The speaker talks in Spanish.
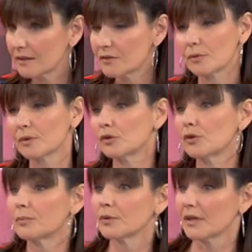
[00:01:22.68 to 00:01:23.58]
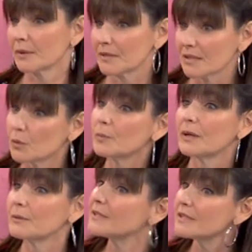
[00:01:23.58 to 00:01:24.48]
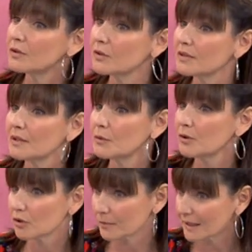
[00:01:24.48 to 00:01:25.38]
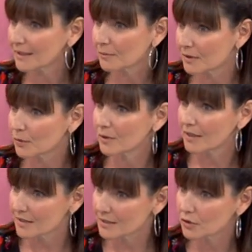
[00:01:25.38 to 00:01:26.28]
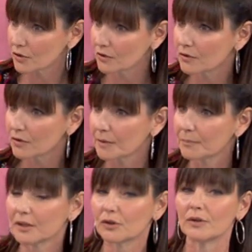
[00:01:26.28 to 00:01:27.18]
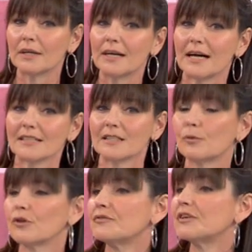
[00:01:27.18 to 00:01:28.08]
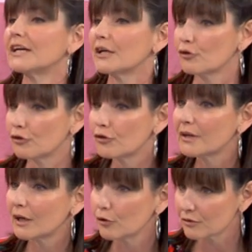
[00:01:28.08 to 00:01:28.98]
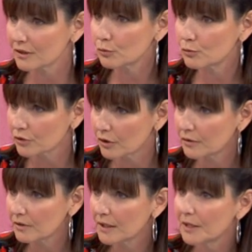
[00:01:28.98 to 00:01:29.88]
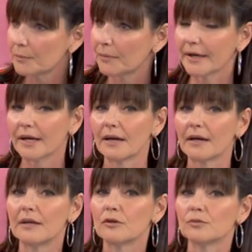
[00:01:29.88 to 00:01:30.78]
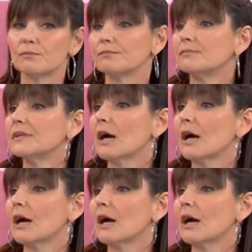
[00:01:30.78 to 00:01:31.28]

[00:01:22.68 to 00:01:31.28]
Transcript: y sobre todo porque además hay un plebiscito y tenemos que tomar también una decisión con respecto a si modificar o no la Constitución para de